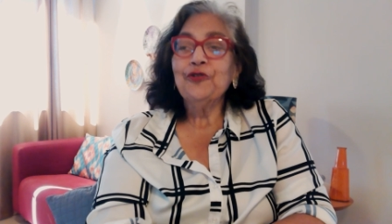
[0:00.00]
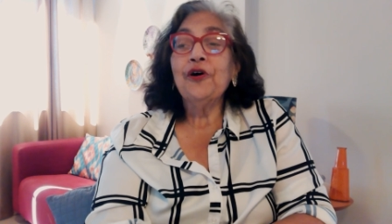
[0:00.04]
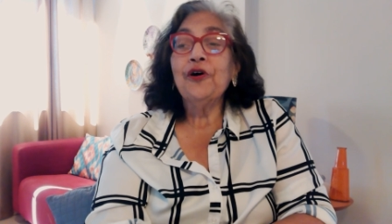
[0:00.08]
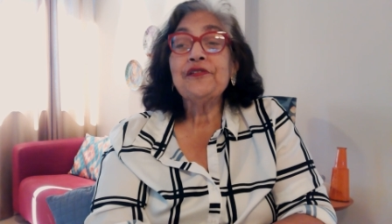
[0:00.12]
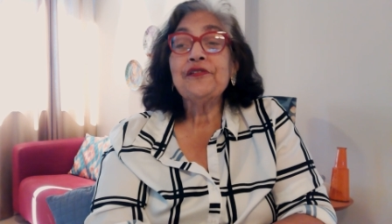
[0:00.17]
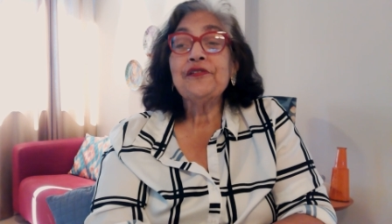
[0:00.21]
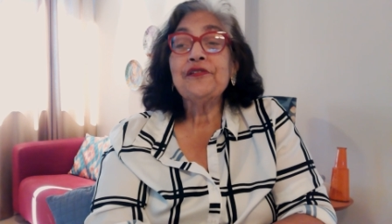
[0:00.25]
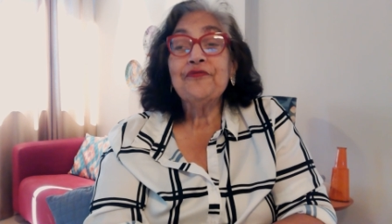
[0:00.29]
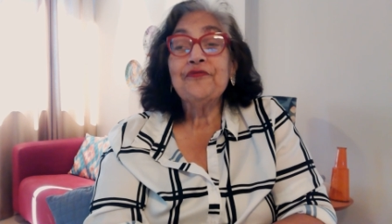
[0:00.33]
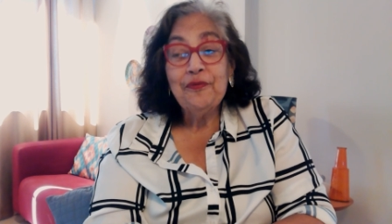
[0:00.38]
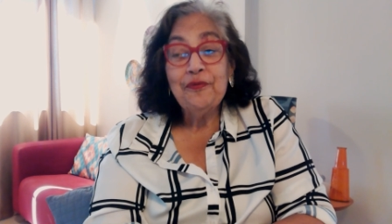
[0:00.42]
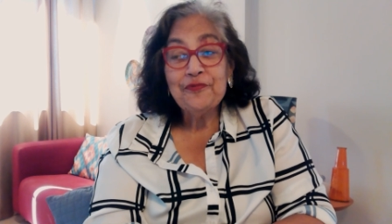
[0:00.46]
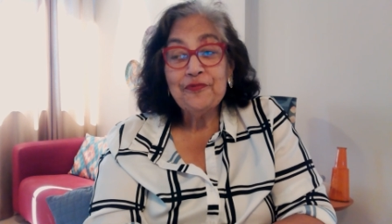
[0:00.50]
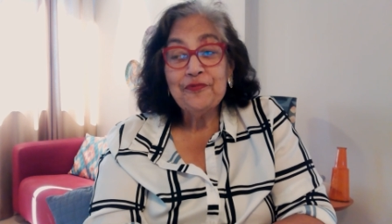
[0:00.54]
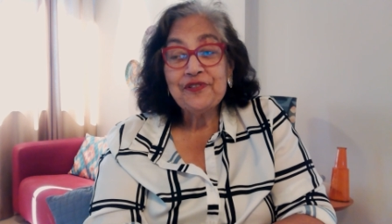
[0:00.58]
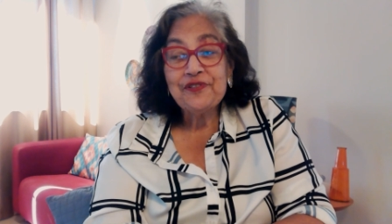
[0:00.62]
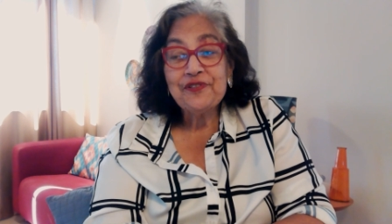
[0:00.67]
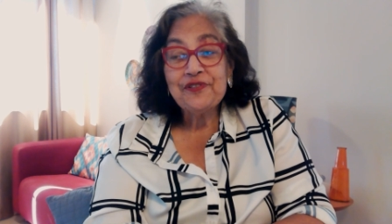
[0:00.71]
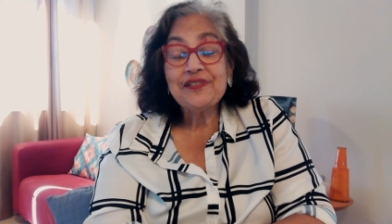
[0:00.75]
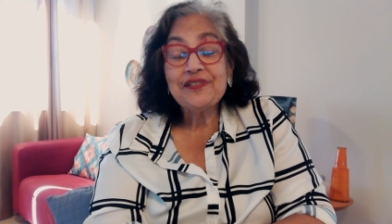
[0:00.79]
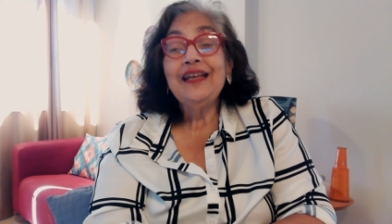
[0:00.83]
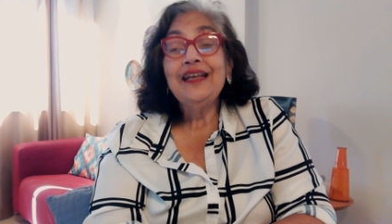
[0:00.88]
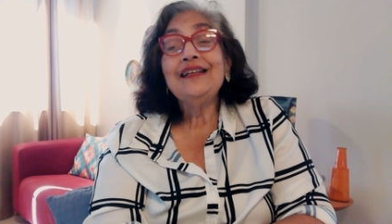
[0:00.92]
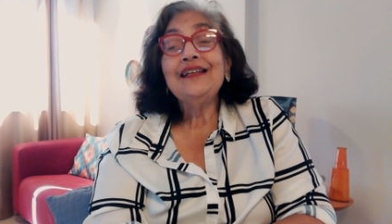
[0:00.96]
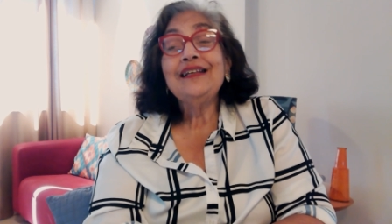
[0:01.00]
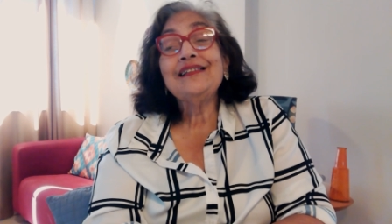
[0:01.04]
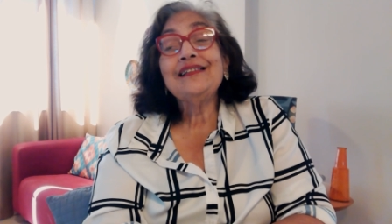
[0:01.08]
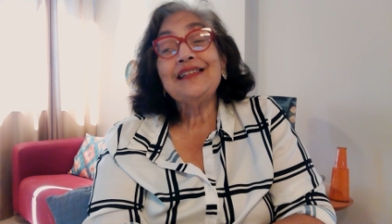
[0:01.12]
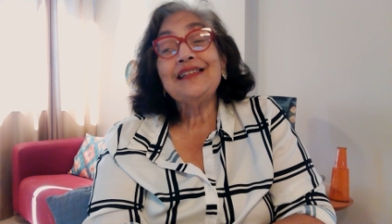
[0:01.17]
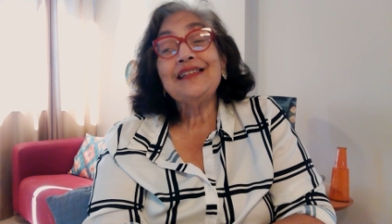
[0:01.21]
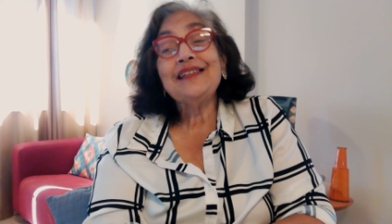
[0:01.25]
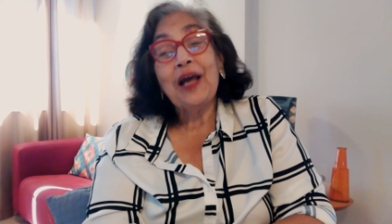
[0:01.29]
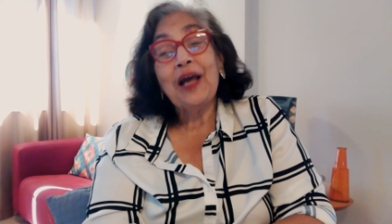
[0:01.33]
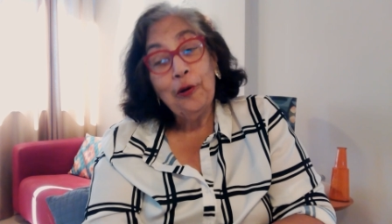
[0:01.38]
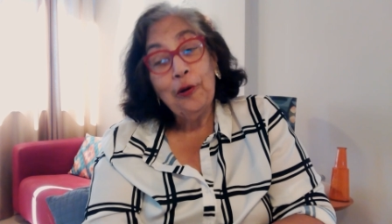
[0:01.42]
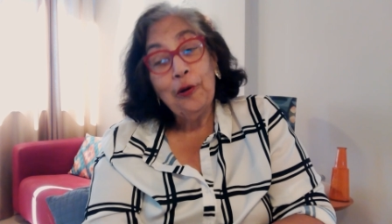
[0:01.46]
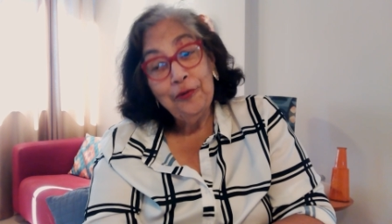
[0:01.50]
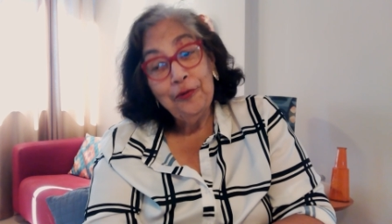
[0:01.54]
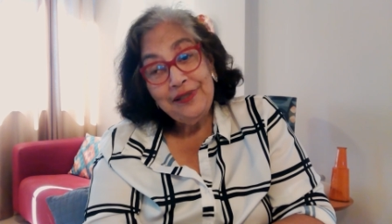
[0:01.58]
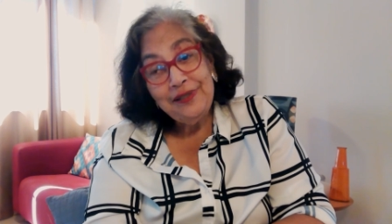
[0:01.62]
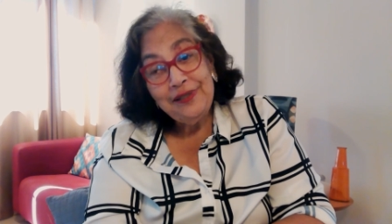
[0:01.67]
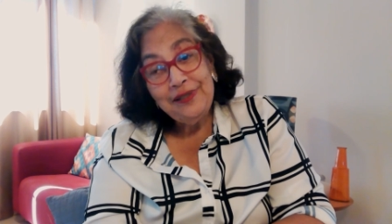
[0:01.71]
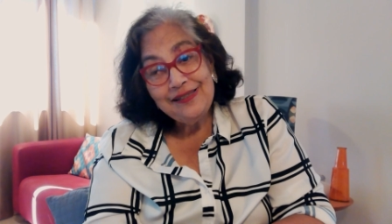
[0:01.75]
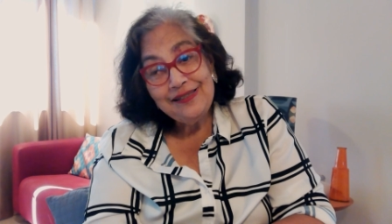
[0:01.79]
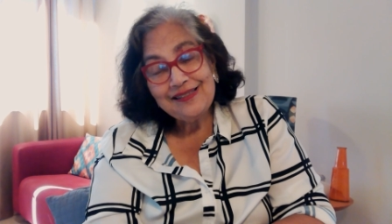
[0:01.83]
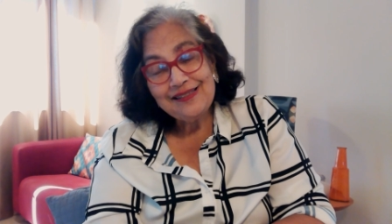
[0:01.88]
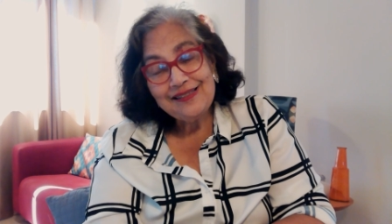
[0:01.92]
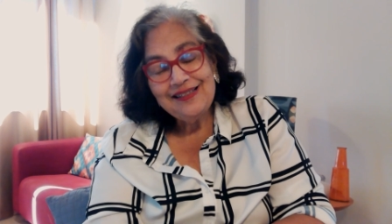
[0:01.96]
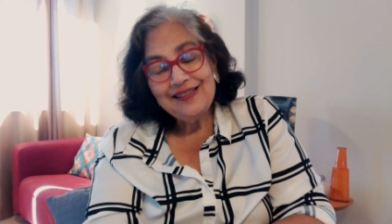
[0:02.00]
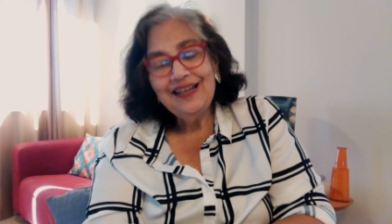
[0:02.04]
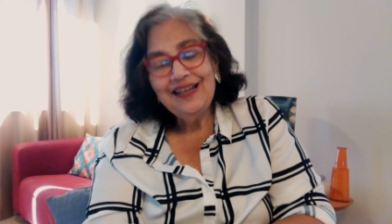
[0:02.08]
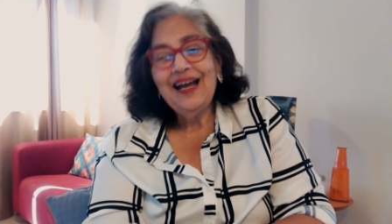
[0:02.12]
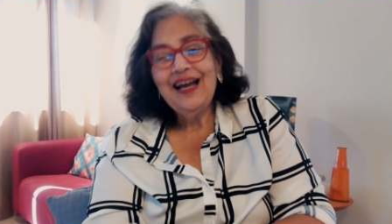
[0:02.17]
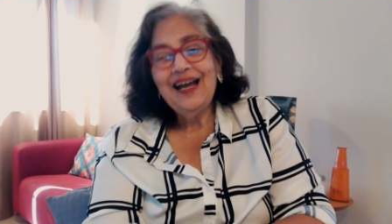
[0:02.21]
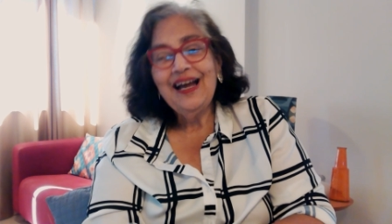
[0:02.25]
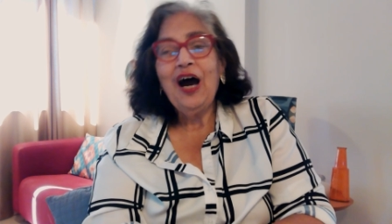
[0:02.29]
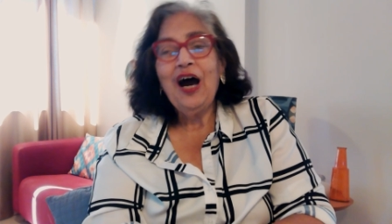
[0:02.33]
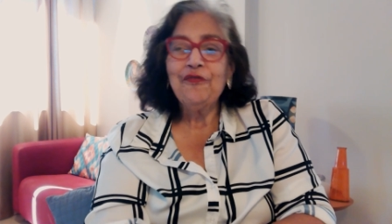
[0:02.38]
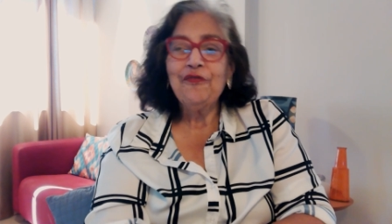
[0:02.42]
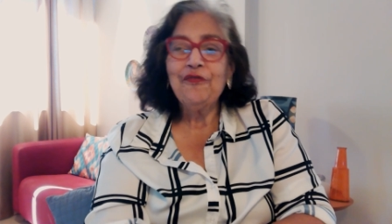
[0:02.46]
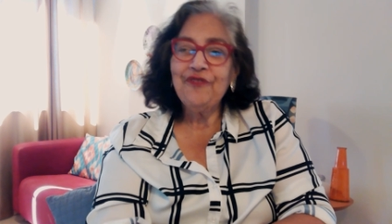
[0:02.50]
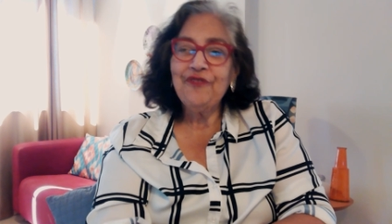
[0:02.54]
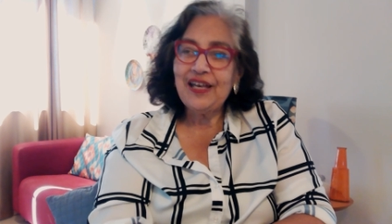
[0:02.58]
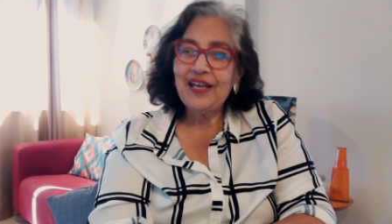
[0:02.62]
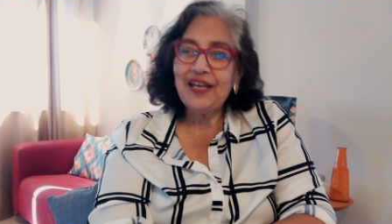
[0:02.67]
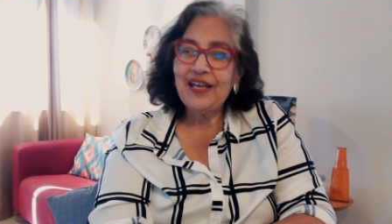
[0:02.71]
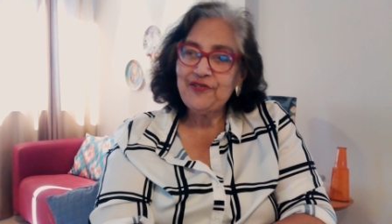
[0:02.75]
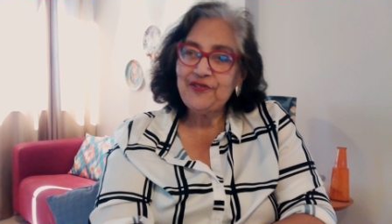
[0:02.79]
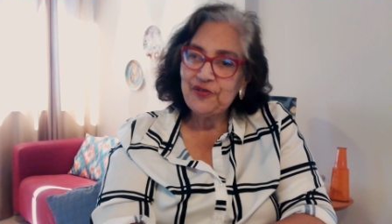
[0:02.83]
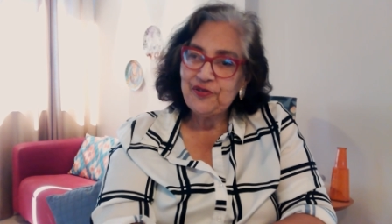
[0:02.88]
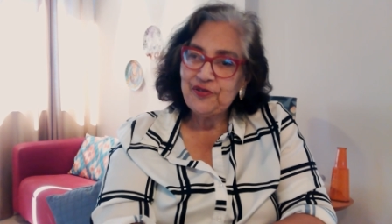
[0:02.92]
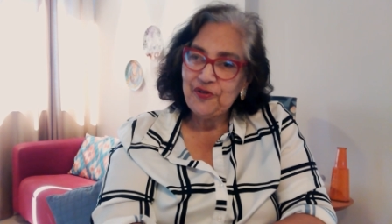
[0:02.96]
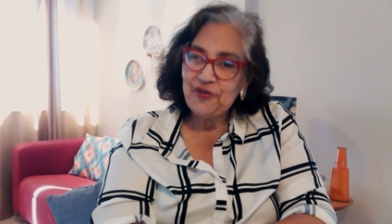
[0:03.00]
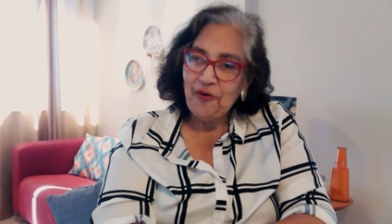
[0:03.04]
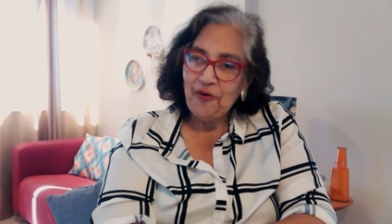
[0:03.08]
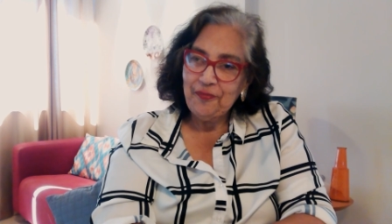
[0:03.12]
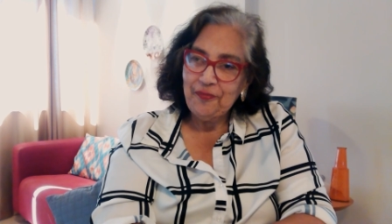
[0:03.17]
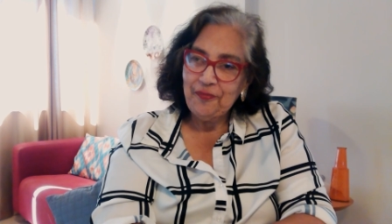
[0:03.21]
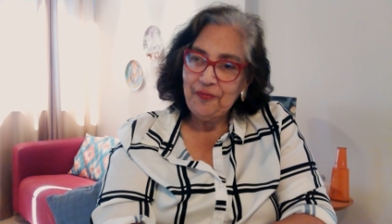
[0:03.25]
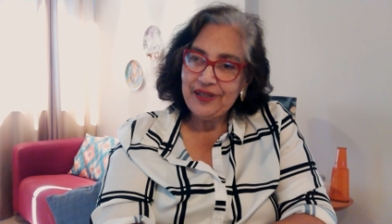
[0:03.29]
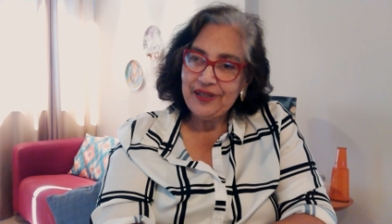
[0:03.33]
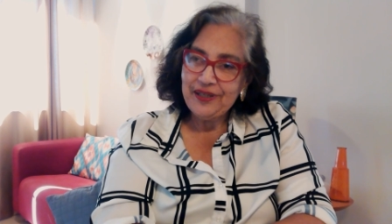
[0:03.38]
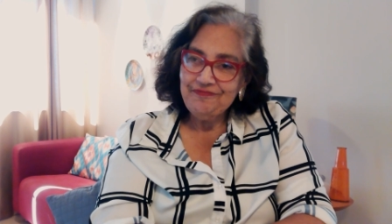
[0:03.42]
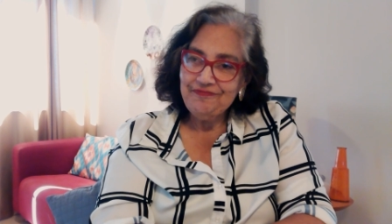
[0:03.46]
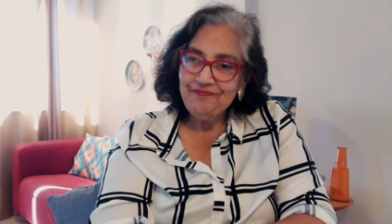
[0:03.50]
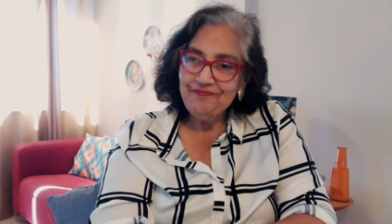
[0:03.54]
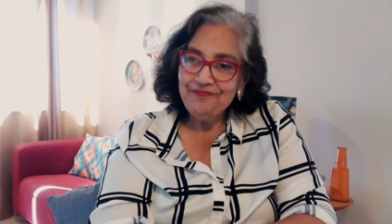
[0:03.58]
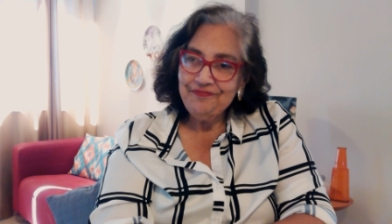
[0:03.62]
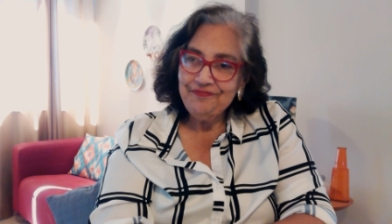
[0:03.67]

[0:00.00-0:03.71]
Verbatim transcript: Nós vamos ser luz ao invés de sombra.